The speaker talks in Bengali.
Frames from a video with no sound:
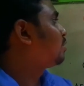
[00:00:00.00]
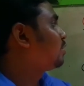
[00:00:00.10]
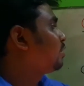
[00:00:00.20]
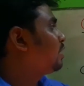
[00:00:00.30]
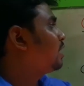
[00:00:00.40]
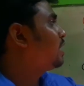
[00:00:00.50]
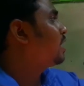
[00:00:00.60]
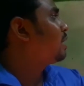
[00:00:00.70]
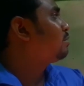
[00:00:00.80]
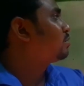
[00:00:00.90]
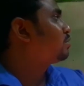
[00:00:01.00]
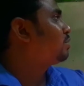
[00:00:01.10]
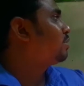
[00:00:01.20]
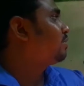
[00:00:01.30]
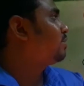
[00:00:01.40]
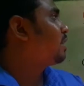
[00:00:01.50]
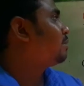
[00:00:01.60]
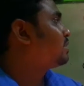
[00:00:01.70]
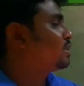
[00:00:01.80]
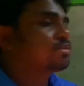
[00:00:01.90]
বড় হয় এবং শূন্য পয়েন্ট
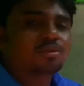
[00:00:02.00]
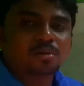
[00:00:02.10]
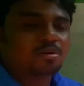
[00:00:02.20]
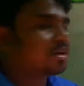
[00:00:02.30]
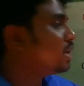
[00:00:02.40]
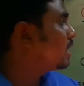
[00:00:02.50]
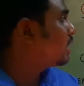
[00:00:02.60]
ফাইভের চেয়ে কম হয়